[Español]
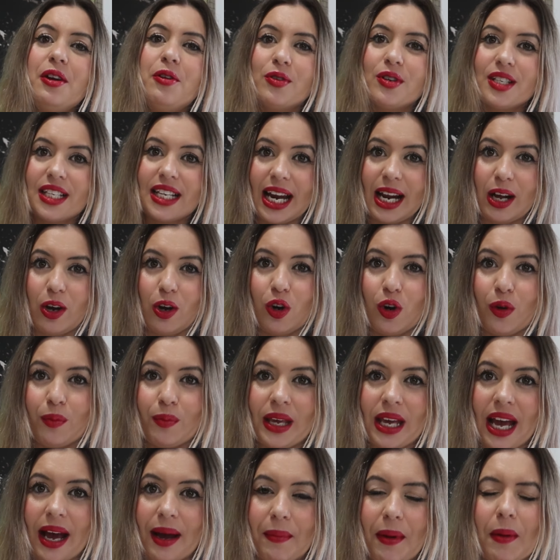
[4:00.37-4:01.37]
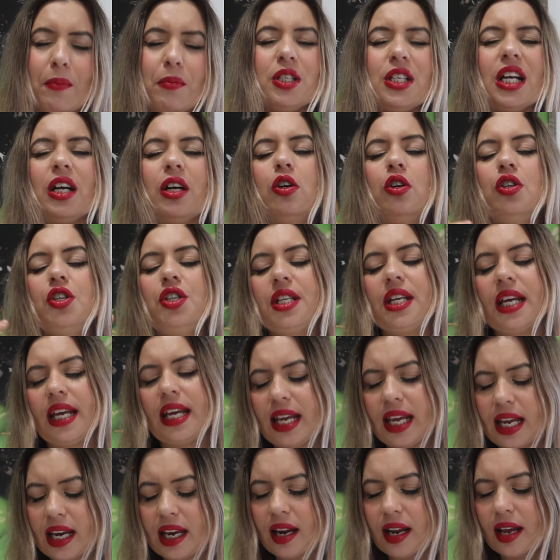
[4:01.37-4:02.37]
en nuestra economía, vamos a
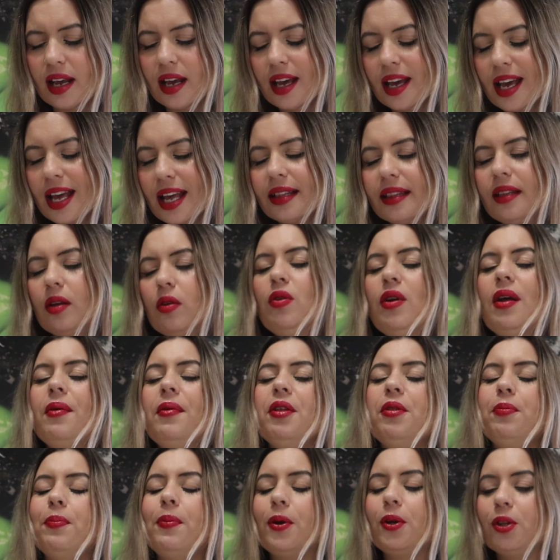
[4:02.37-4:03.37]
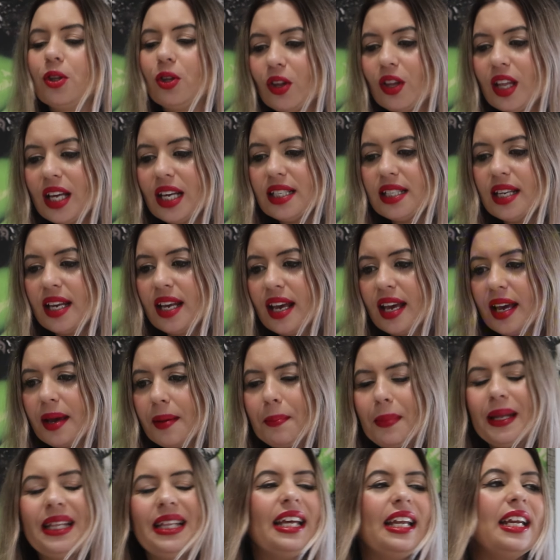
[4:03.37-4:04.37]
conseguir de una vez por todas
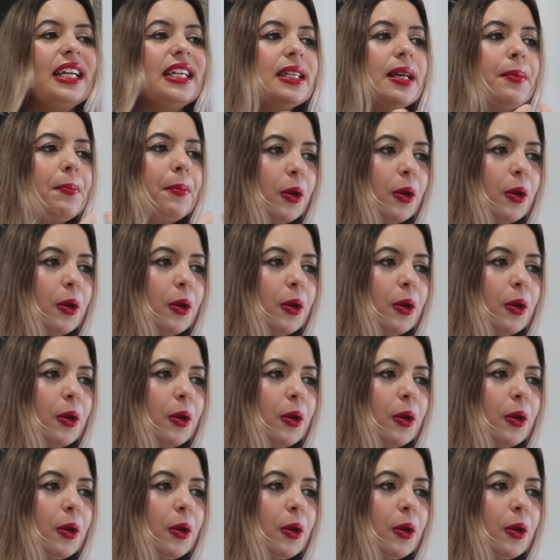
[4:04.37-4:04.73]
vender ese